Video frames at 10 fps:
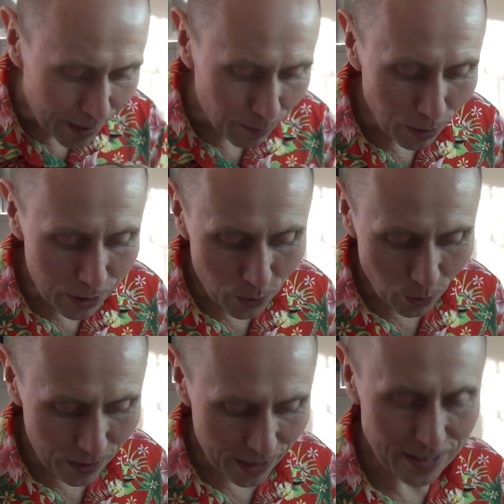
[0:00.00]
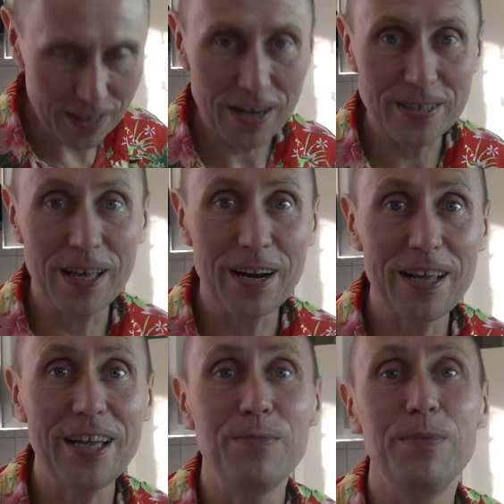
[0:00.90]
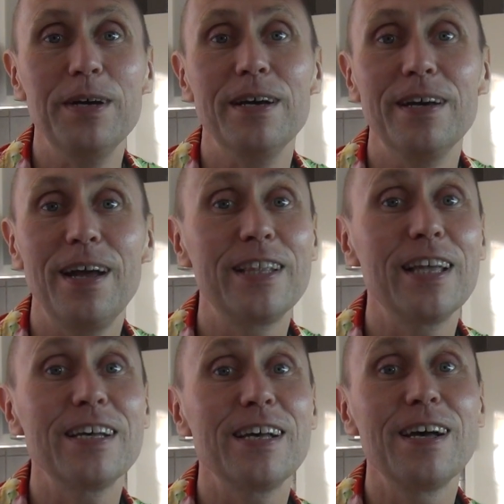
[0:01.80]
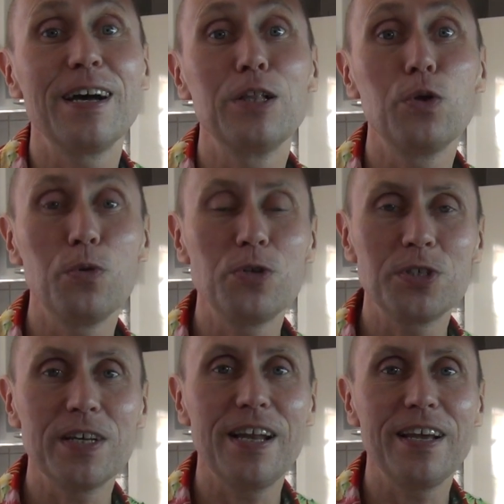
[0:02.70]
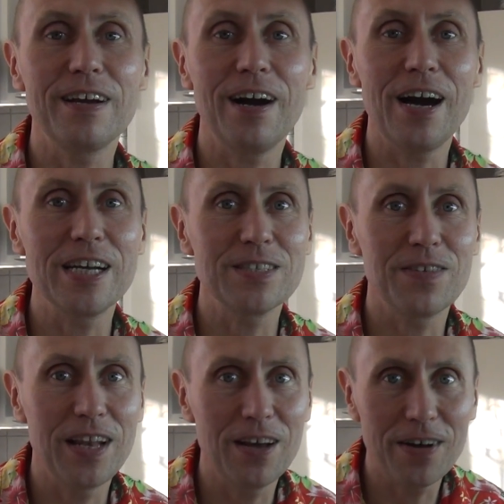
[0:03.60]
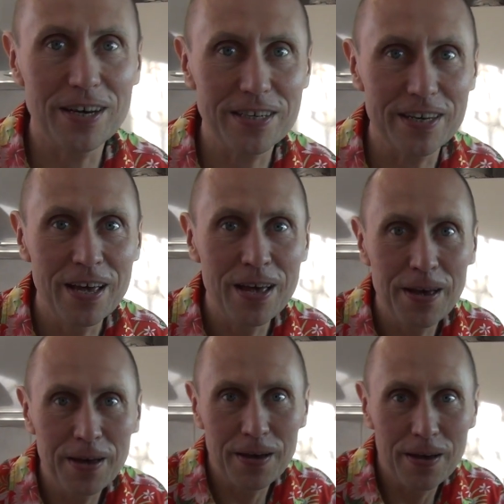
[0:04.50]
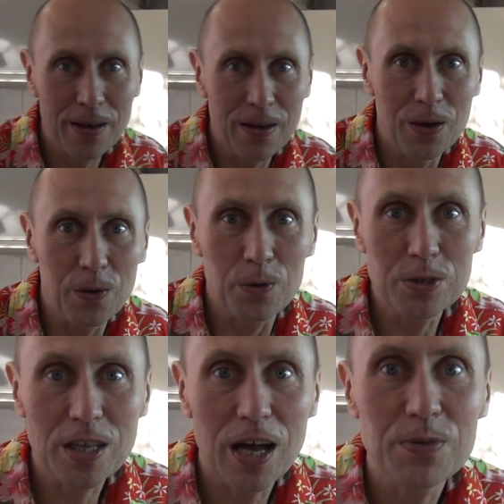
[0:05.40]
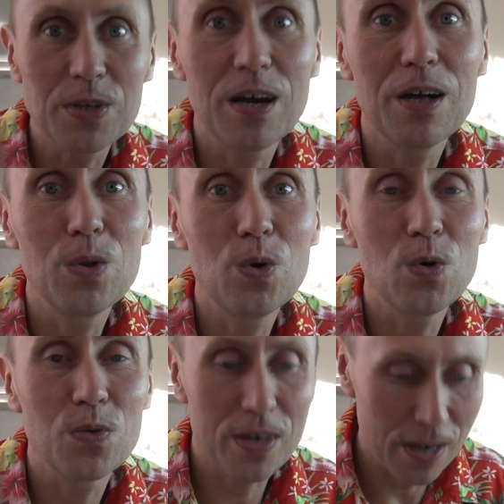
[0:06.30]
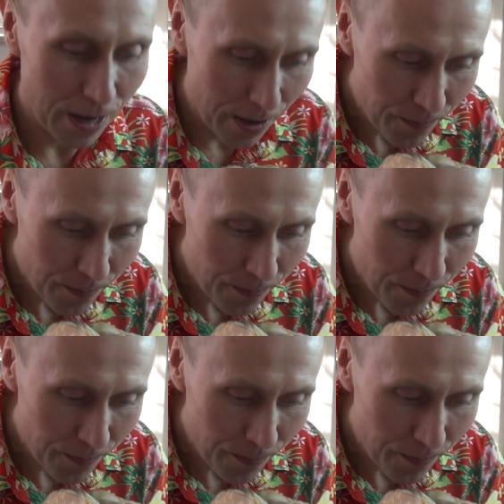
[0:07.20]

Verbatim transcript: бульон из красной рыбы – это лучшее лекарство для вашей уставшей головки.